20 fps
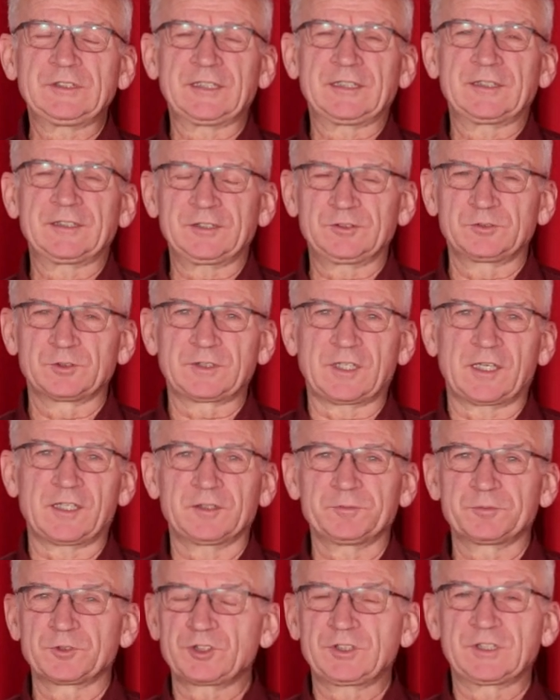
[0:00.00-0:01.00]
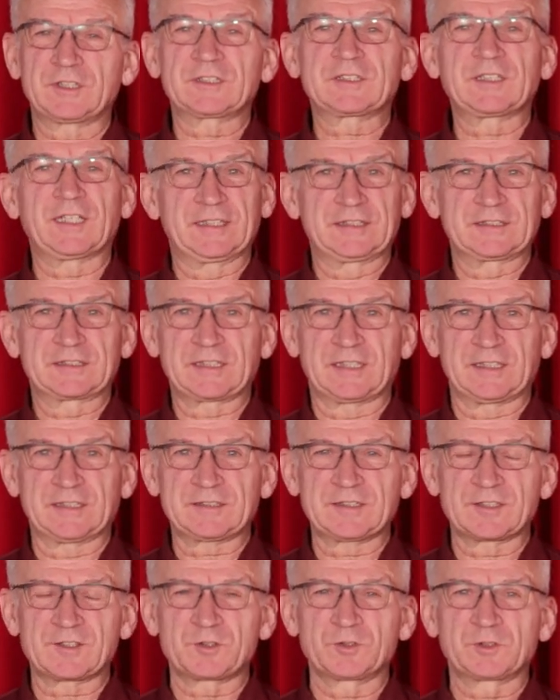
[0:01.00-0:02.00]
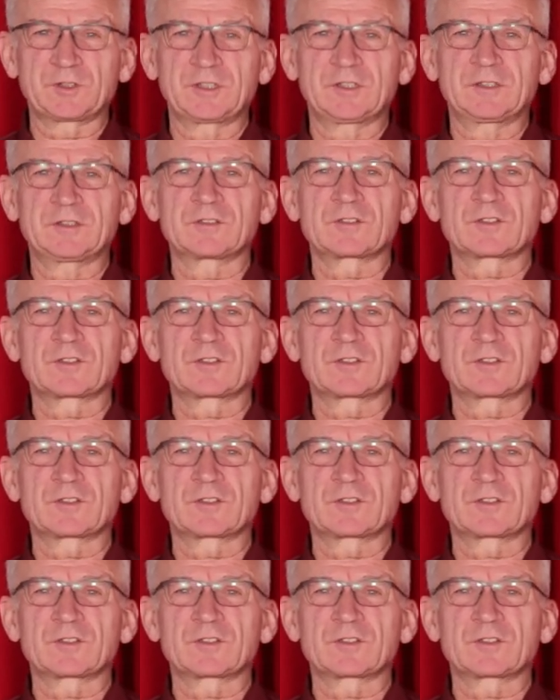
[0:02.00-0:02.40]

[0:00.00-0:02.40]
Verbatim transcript: der nicht nur darin besteht, keine Karten zu kriegen,